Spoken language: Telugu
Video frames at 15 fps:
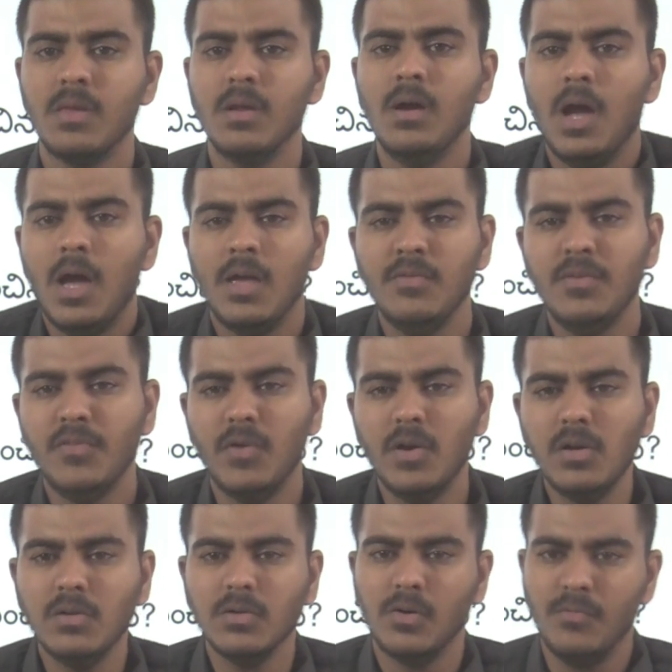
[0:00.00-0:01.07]
హాయ్ ఎవ్రీవన్
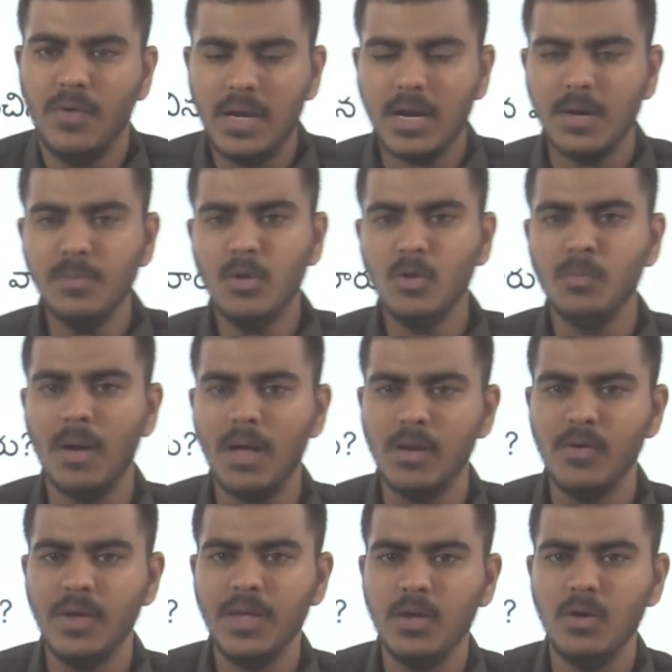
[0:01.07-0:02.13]
వెల్కమ్ టు బాలు
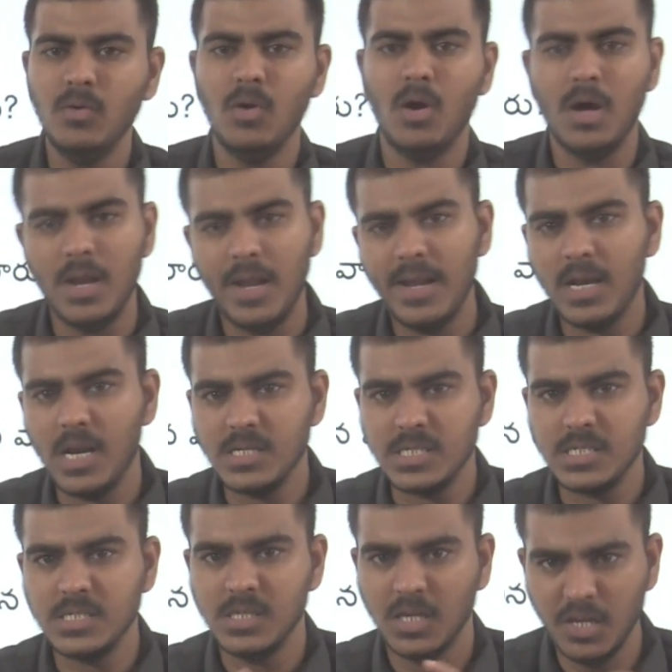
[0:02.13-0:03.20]
ఆన్లైన్
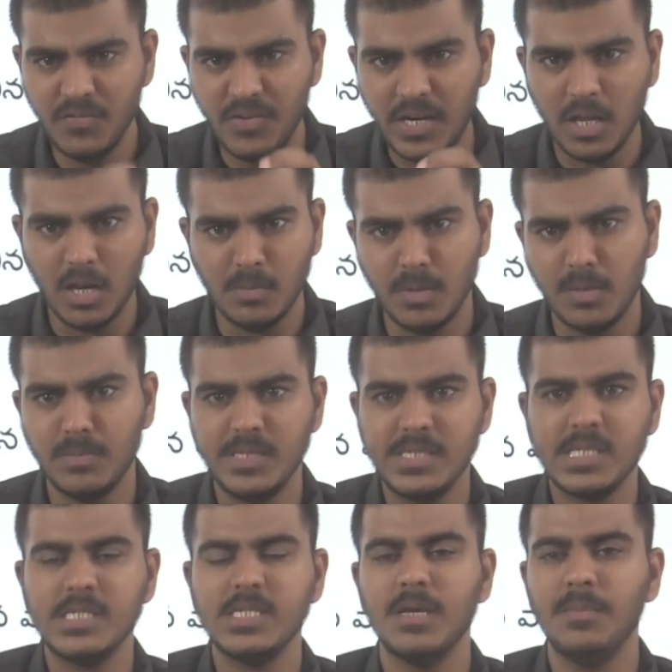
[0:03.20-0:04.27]
క్లాసెస్ ఈ వీడియోలో మనం
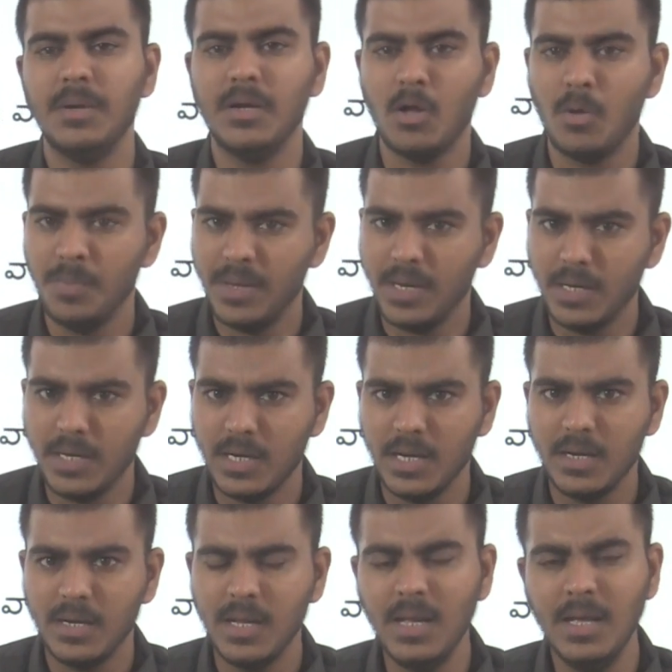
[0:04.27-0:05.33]
డిస్కస్ అయిపోయే టాపిక్ ఏంటండి
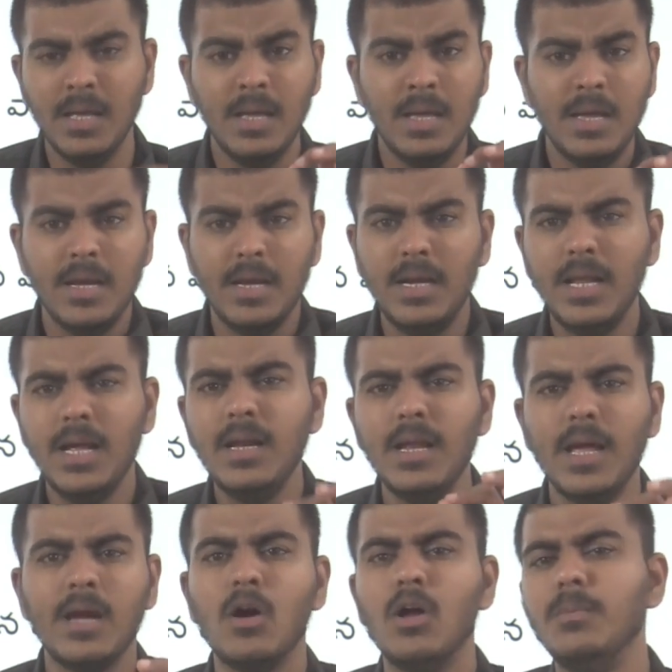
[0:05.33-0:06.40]
అంటే ఇండియన్
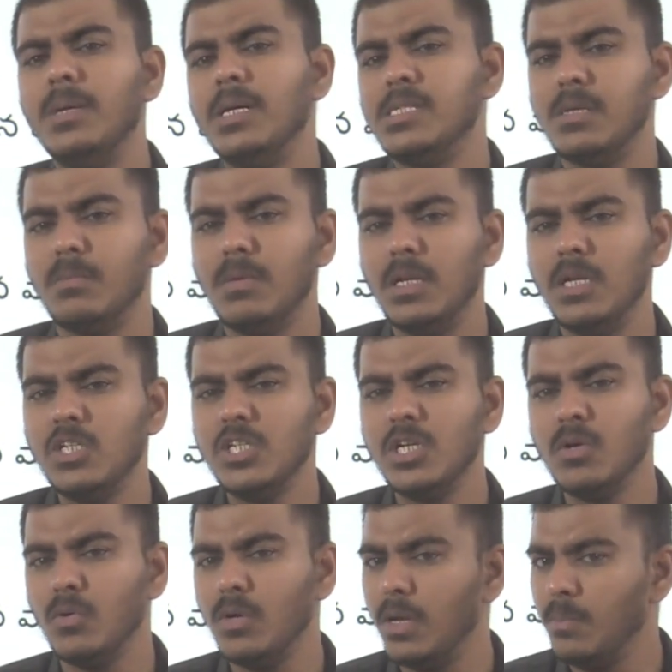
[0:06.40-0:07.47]
ఎకానమీకి సంబంధించి
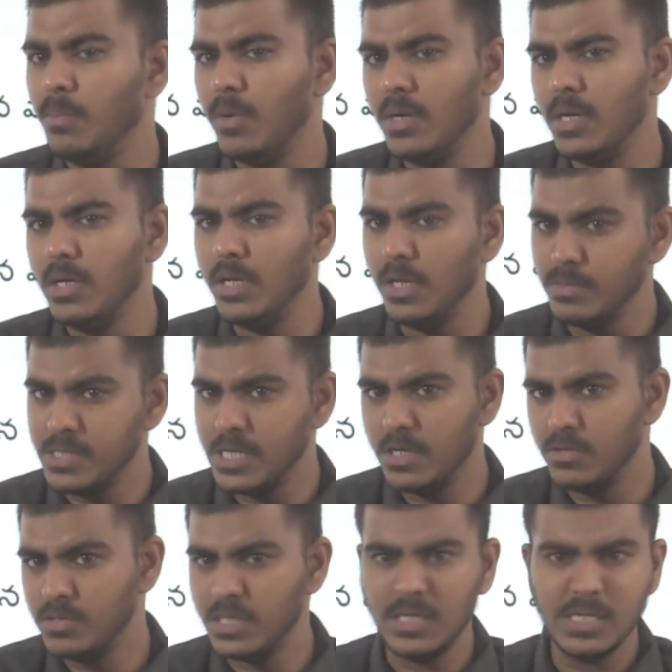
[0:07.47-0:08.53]
కొన్ని ఇంపార్టెంట్
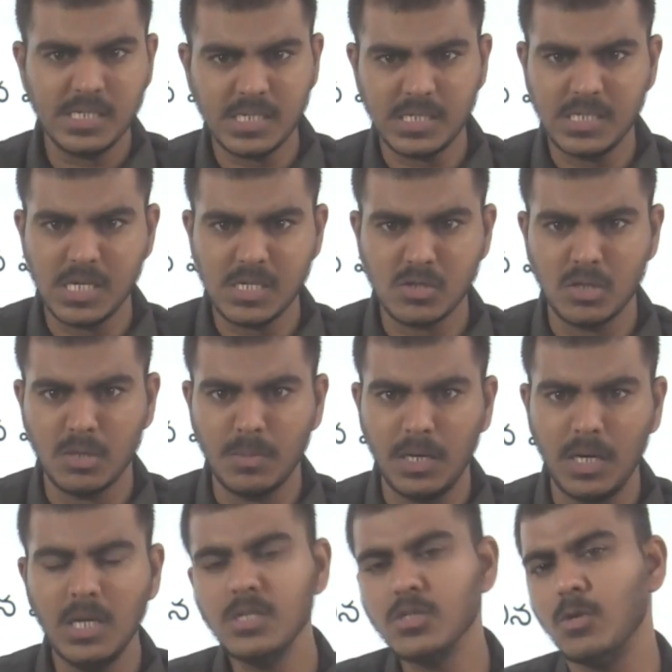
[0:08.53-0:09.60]
ఎంసీక్యూస్ని డిస్కస్
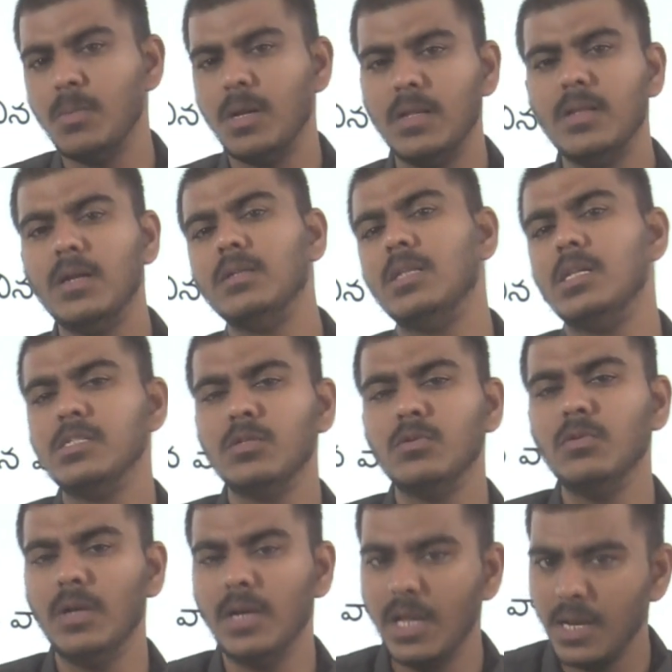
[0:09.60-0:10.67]
చేసుకుందామండి సో మనందరికి తెలిసిన
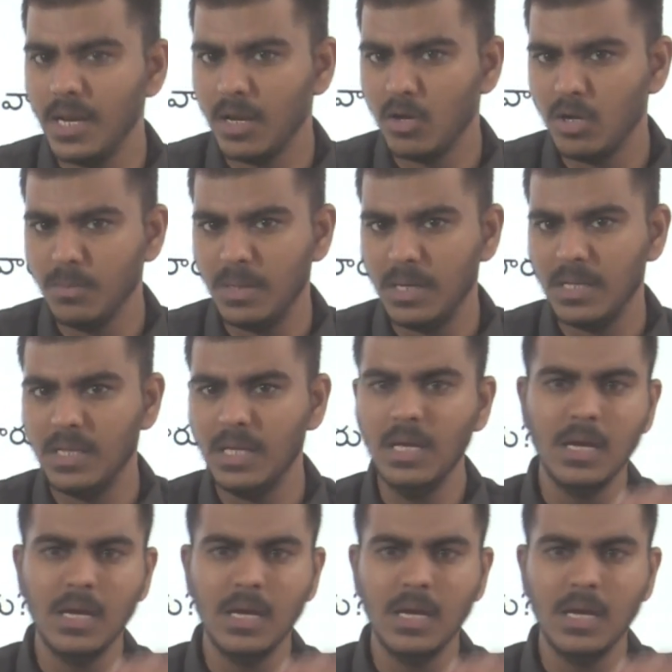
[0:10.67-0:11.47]
ఇండియన్ ఎకానమీ అనేది